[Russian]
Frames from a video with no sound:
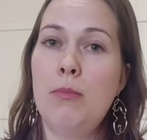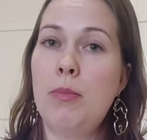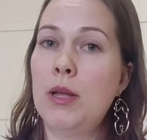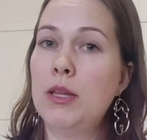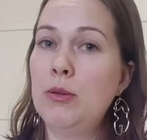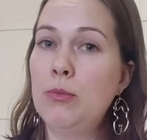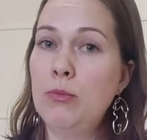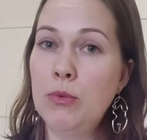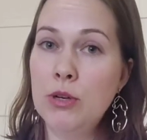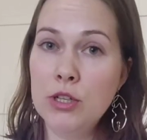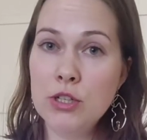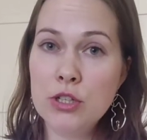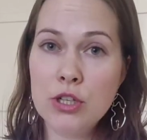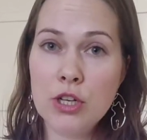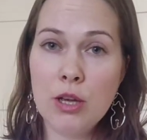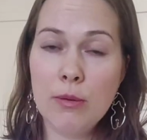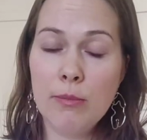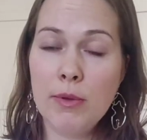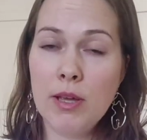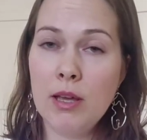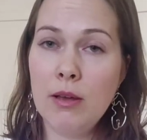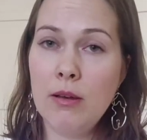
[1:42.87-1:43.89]
под
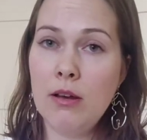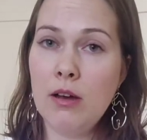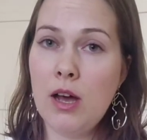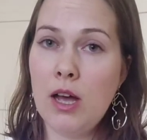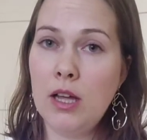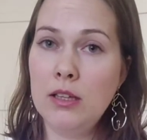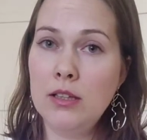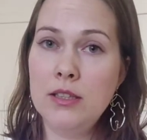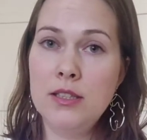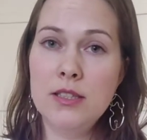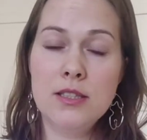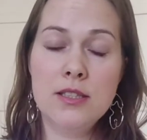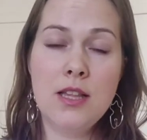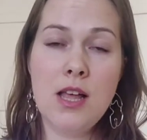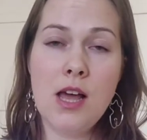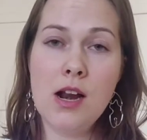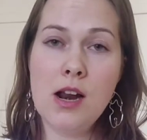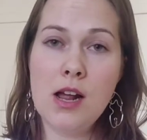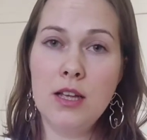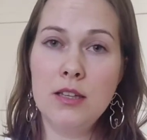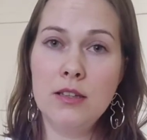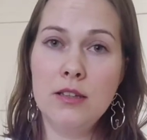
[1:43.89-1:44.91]
мышками от
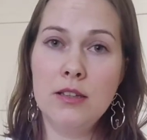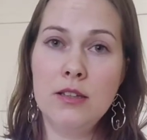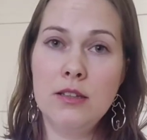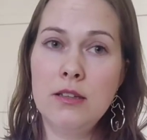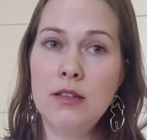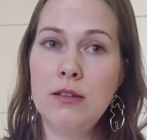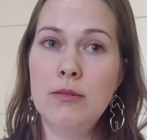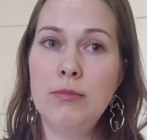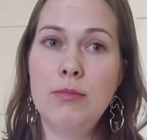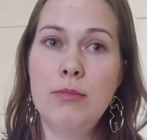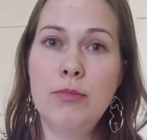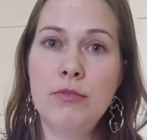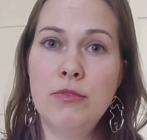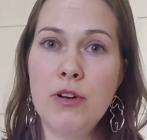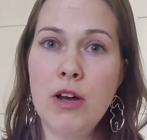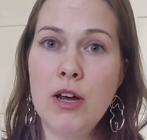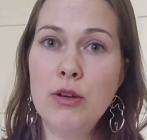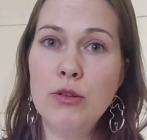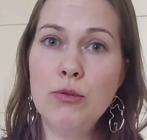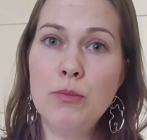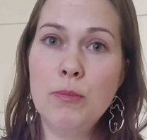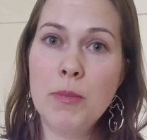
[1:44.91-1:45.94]
дезодоранта
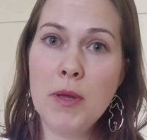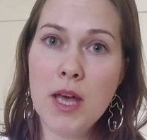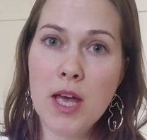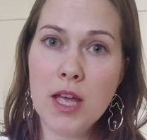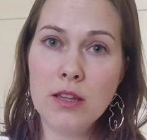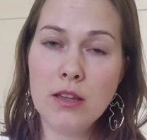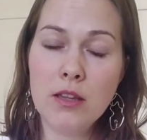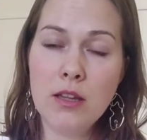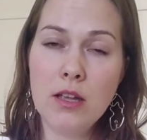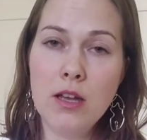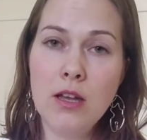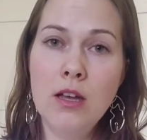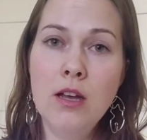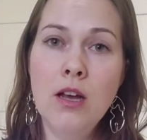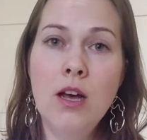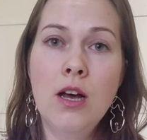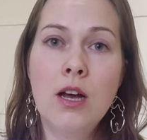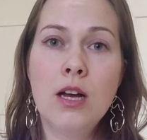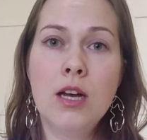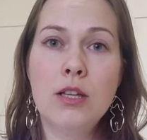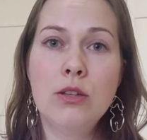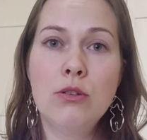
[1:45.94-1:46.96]
бывают пятна,
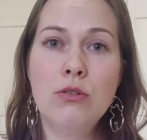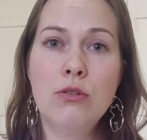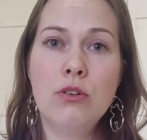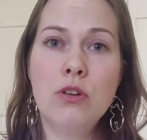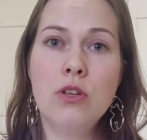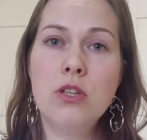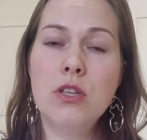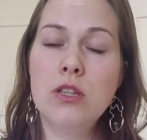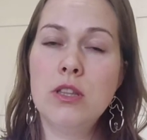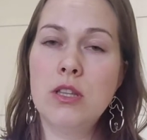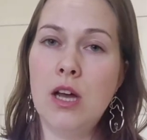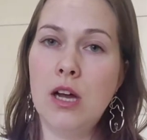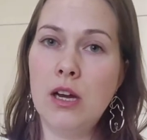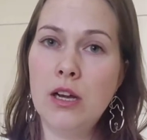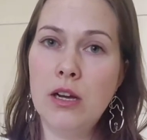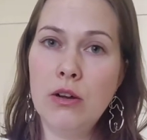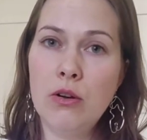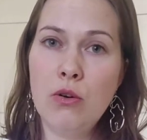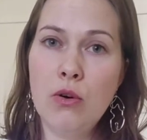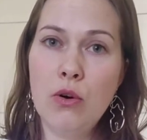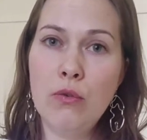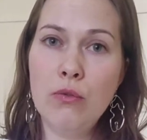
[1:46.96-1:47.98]
которые не так
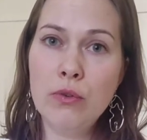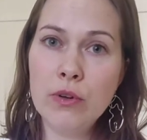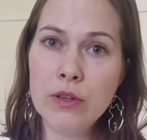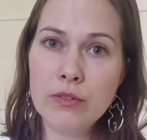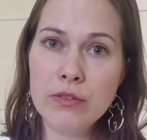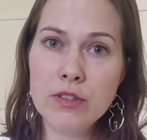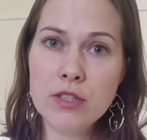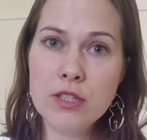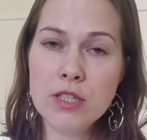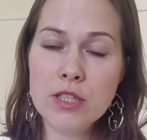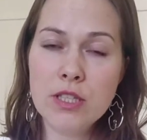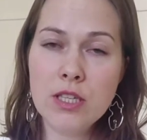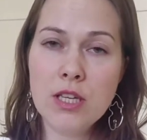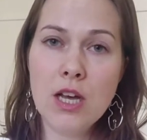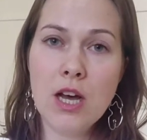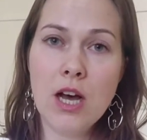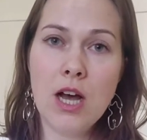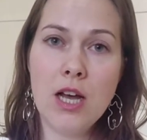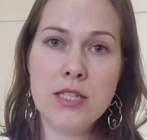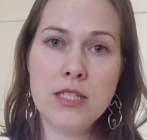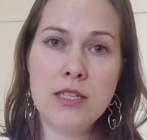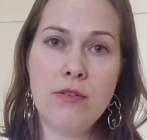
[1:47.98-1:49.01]
легко вывести,
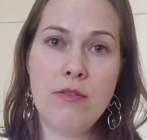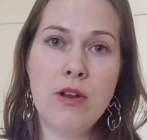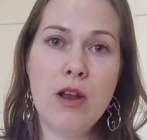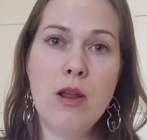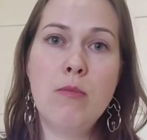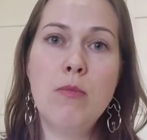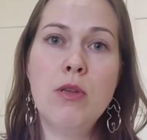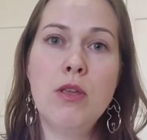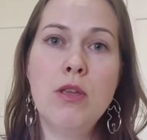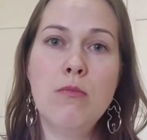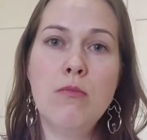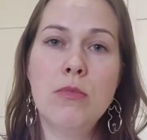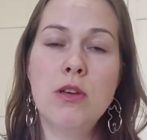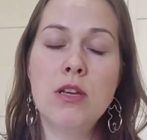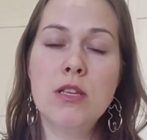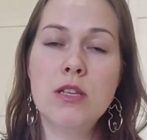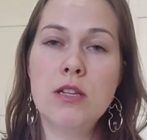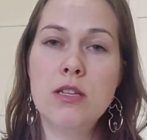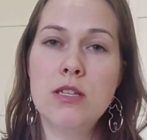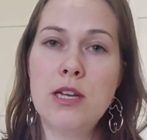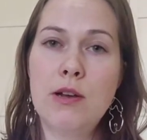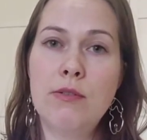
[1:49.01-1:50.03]
а со временем их
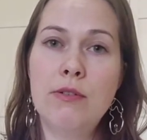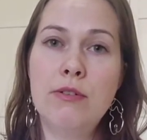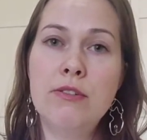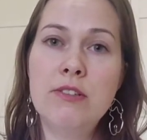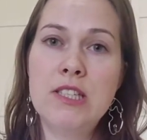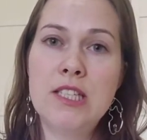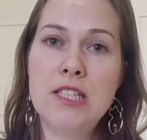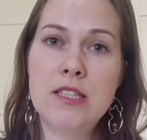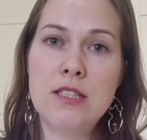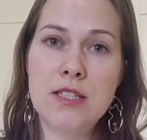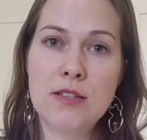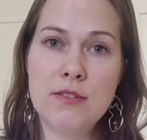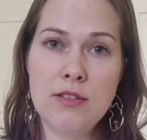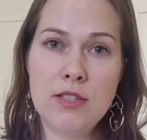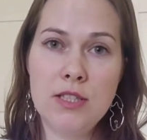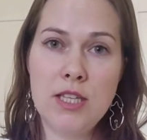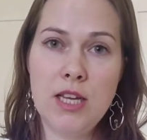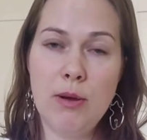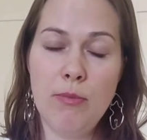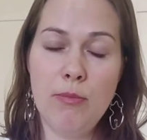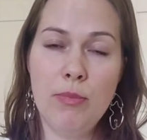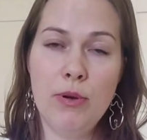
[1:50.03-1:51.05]
нельзя вывести
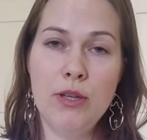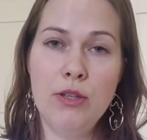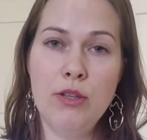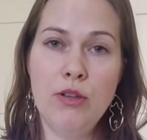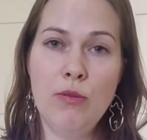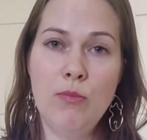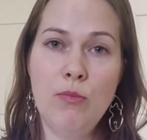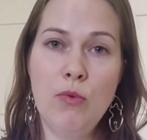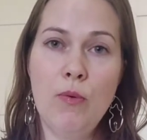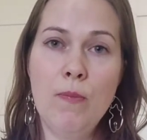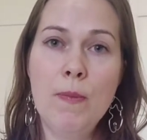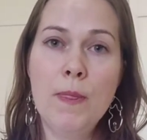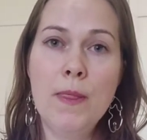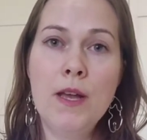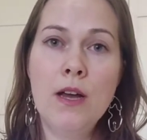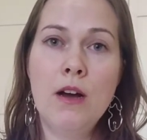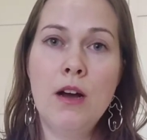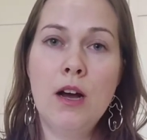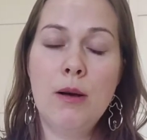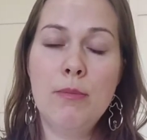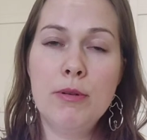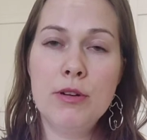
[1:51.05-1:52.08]
совсем. Поэтому
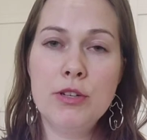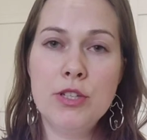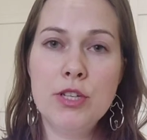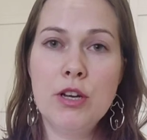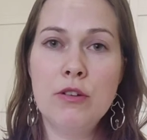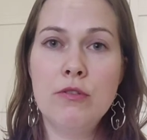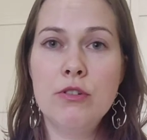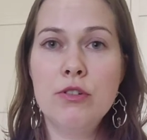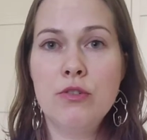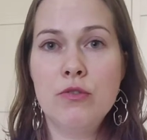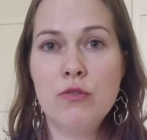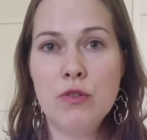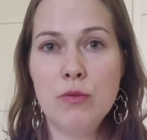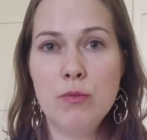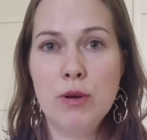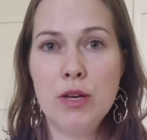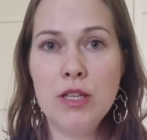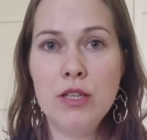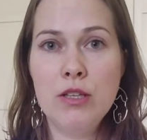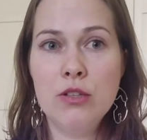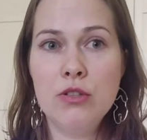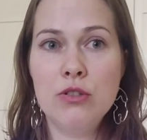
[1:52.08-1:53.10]
обращаю ваше
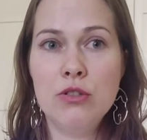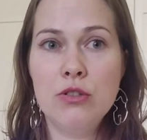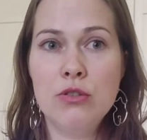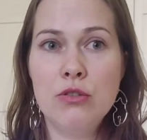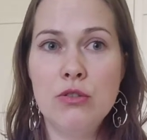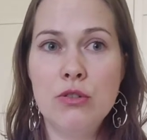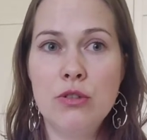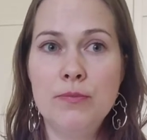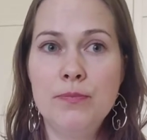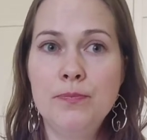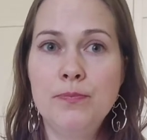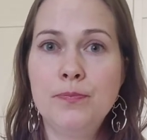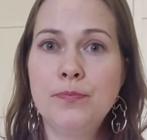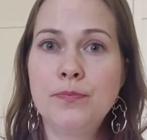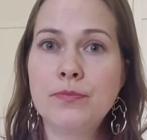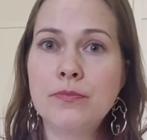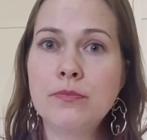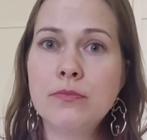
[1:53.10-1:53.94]
внимание, что